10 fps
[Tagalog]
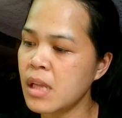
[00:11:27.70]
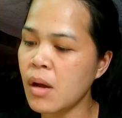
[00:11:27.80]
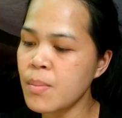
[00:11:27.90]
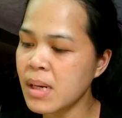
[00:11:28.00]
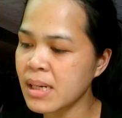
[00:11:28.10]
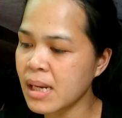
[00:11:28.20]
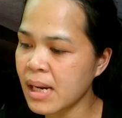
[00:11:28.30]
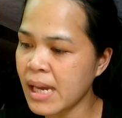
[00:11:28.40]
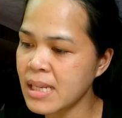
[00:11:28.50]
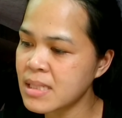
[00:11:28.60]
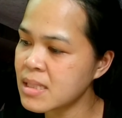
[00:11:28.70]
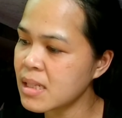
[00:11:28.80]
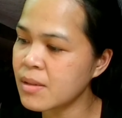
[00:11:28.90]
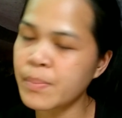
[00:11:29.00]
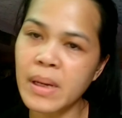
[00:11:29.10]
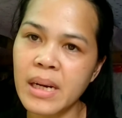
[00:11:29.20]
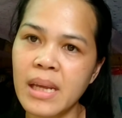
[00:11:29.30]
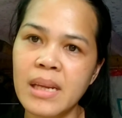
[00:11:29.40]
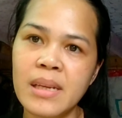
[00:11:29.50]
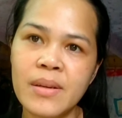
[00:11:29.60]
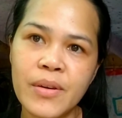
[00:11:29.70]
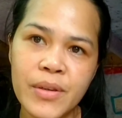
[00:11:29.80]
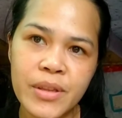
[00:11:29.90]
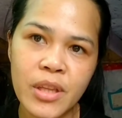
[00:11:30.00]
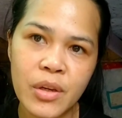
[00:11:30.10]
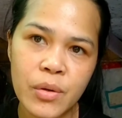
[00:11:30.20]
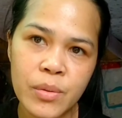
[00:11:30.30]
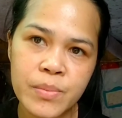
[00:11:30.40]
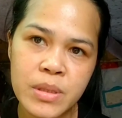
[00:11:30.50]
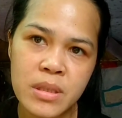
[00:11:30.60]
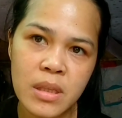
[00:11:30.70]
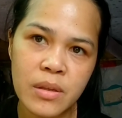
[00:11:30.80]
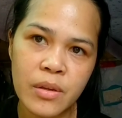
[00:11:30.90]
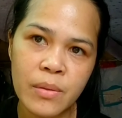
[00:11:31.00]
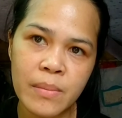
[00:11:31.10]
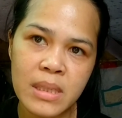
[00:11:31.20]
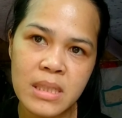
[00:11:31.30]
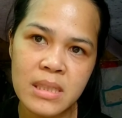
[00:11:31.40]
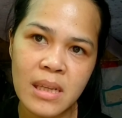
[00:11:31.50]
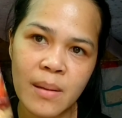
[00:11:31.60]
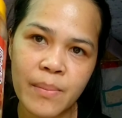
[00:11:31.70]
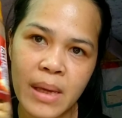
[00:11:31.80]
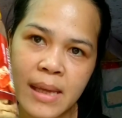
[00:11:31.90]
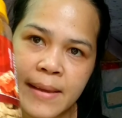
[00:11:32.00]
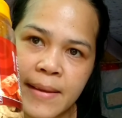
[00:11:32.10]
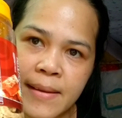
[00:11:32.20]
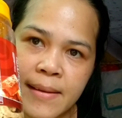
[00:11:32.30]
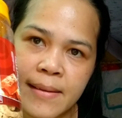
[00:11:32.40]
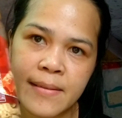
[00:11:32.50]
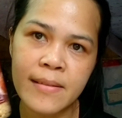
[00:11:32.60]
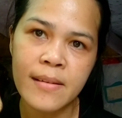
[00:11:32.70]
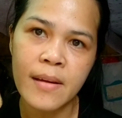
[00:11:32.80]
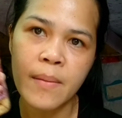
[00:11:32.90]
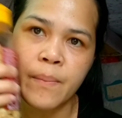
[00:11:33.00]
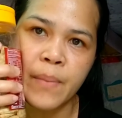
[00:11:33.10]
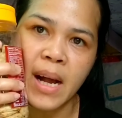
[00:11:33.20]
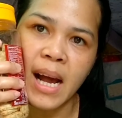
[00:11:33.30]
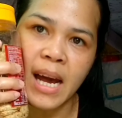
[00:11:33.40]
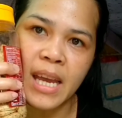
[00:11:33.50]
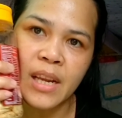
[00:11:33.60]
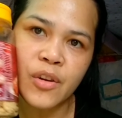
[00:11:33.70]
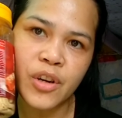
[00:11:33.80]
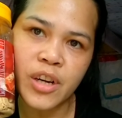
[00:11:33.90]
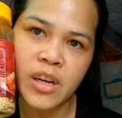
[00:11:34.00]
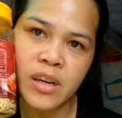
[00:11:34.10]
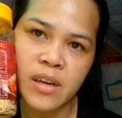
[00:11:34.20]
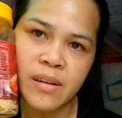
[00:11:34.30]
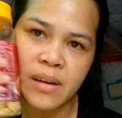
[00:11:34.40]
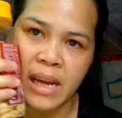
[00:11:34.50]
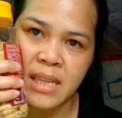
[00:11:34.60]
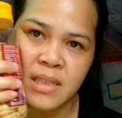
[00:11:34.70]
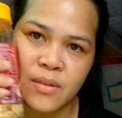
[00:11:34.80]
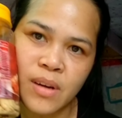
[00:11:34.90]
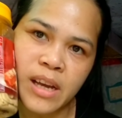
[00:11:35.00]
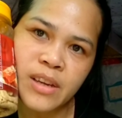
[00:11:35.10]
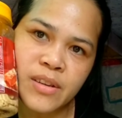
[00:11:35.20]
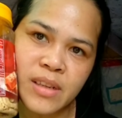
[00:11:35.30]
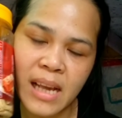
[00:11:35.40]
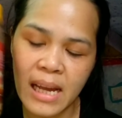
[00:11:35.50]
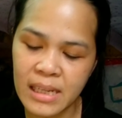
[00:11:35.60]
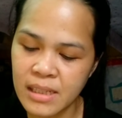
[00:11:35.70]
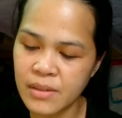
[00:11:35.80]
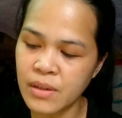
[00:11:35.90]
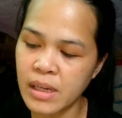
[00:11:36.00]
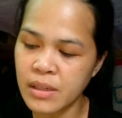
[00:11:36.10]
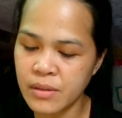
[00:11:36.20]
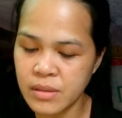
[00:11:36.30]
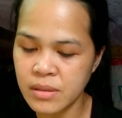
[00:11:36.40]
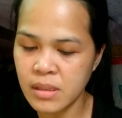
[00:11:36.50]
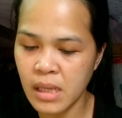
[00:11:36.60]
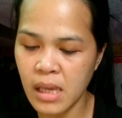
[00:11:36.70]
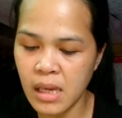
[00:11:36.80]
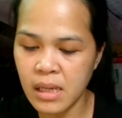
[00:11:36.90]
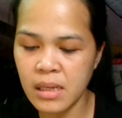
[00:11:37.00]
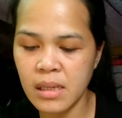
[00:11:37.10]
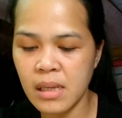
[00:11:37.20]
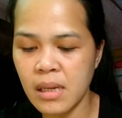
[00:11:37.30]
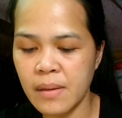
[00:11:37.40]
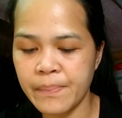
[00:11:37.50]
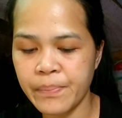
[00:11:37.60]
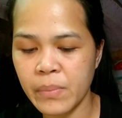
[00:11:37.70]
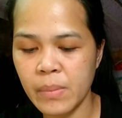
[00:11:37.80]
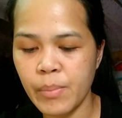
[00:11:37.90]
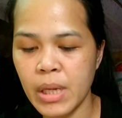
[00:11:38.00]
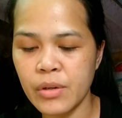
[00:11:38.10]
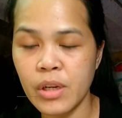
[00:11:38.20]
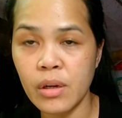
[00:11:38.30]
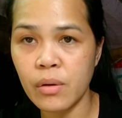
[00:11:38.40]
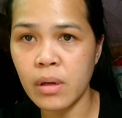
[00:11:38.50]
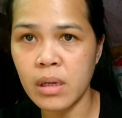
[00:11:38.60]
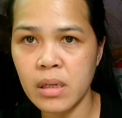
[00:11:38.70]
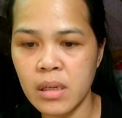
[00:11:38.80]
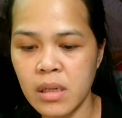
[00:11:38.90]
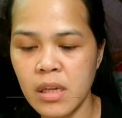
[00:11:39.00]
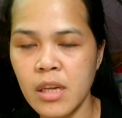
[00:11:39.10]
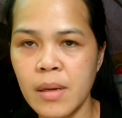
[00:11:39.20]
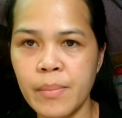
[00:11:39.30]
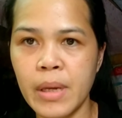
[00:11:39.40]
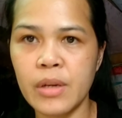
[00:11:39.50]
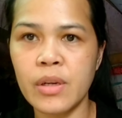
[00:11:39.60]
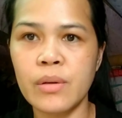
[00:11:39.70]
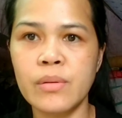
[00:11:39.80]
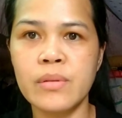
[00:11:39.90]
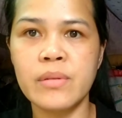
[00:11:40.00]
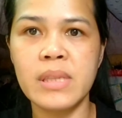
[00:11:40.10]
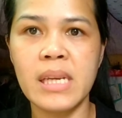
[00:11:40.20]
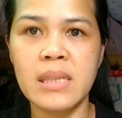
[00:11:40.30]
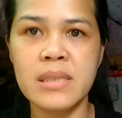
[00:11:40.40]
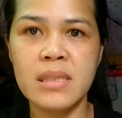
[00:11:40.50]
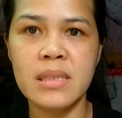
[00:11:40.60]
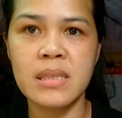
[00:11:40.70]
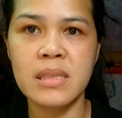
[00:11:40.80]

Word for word: di ako magra-rice. Ito pa rin, oat cubes. Ito yung magsisilbing pagkain or rice ko ngayon, kanin ko ngayon. And, meron ako ang, meron akong noodles.